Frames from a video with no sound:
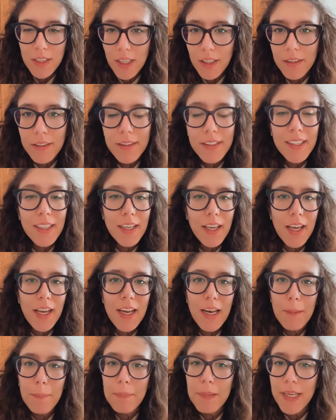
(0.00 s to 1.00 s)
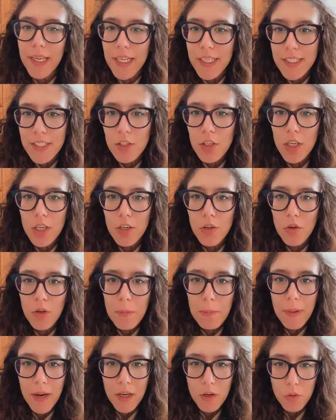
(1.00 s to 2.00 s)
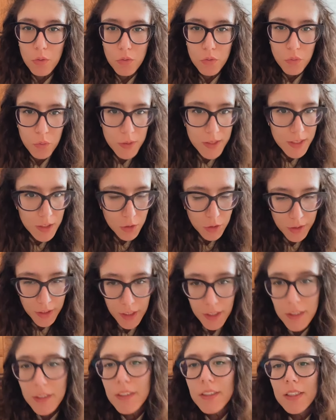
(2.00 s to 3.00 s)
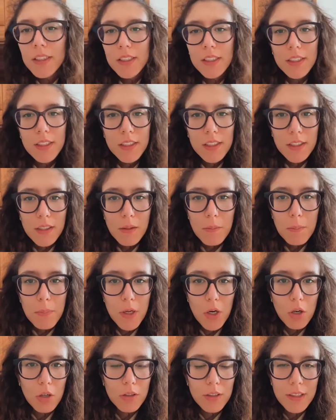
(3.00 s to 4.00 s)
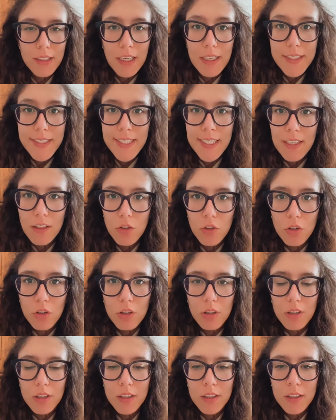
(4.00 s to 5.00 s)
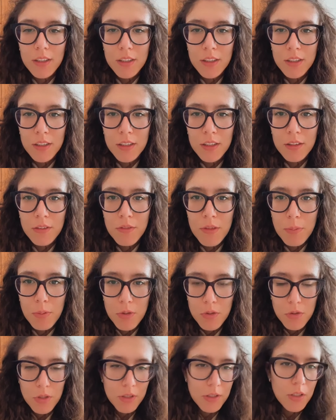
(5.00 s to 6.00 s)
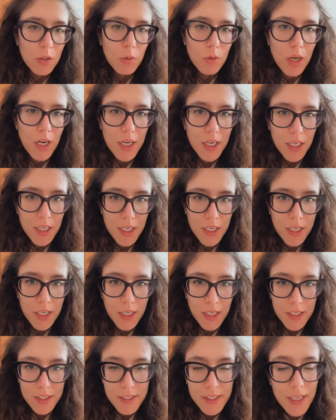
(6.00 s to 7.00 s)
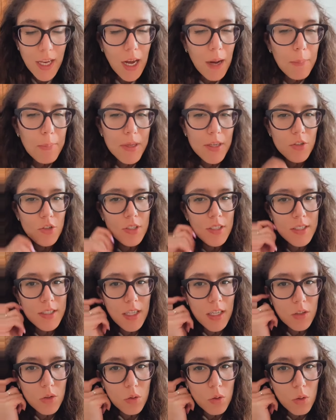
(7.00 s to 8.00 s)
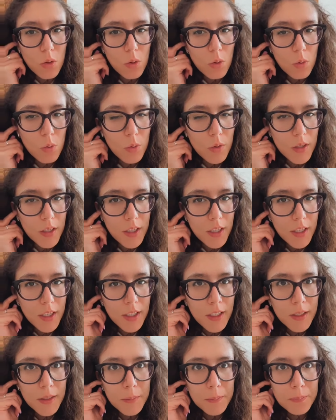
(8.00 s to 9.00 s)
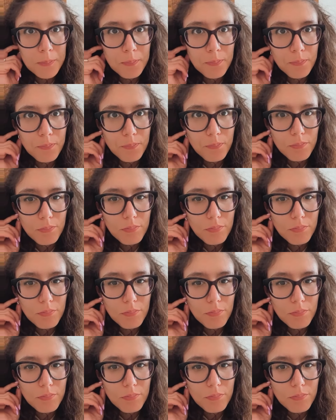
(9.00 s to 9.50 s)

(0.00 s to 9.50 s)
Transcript: in tanti che l'applicazione Noipa non funziona, però da sito eh, vi posso assicurare che, che si apre, c'è stata un, um,